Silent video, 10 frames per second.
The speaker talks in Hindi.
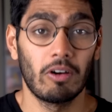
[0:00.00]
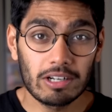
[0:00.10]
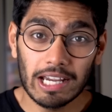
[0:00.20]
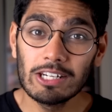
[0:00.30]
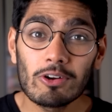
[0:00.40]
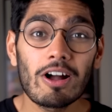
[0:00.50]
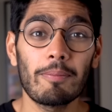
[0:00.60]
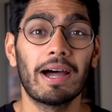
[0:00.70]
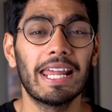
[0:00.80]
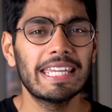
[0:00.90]
और कई लोग का
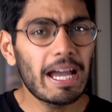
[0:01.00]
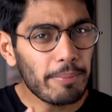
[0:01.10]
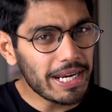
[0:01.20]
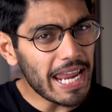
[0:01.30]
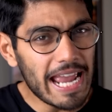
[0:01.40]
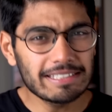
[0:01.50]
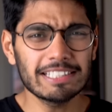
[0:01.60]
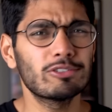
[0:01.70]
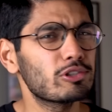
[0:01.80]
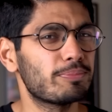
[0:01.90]
मानना है की हमारी
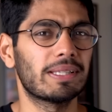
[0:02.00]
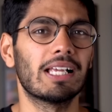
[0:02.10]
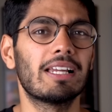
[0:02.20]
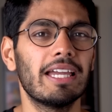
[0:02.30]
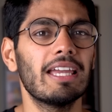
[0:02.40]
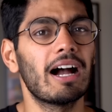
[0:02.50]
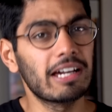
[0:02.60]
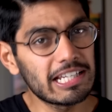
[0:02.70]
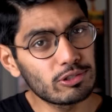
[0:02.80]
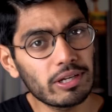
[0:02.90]
ऐसी सोच बदल गई
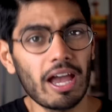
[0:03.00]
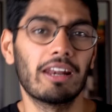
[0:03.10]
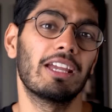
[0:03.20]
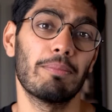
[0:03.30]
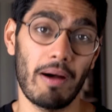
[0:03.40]
अंग्रेजों के आने के